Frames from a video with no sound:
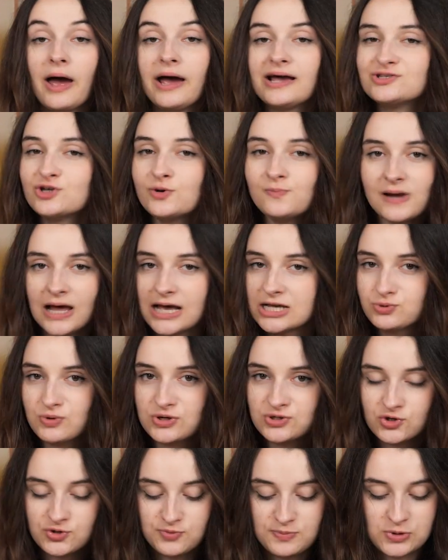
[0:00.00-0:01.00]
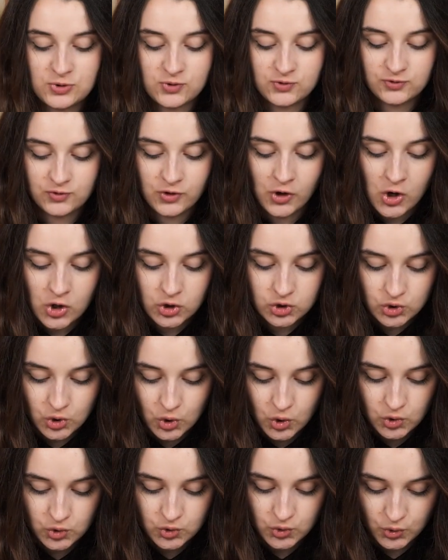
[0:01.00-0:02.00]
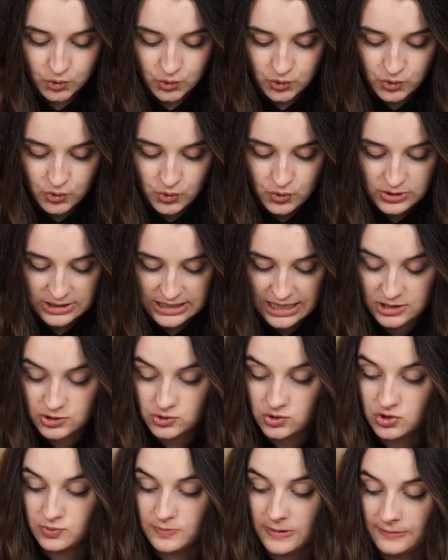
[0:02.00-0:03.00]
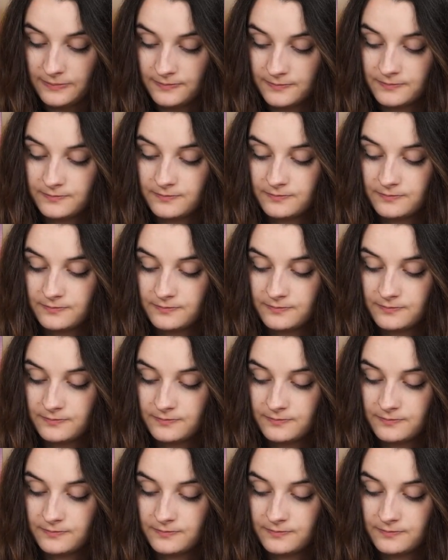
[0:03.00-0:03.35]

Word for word: Par exemple, à 60 minutes, je retourne une carte suspecte.